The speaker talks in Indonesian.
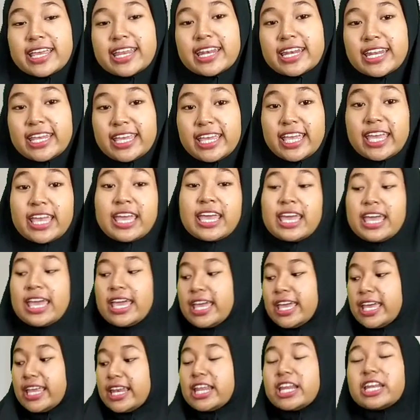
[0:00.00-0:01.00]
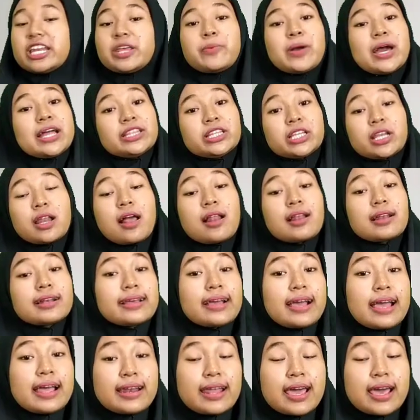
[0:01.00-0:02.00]
ini ini dibanderol
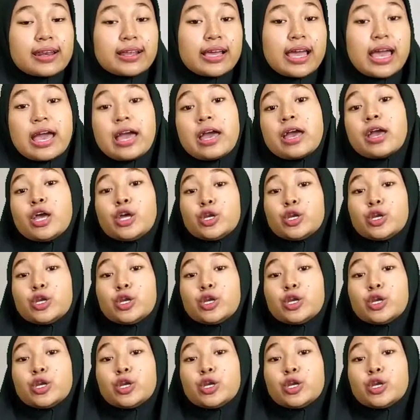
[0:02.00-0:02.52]
dengan harga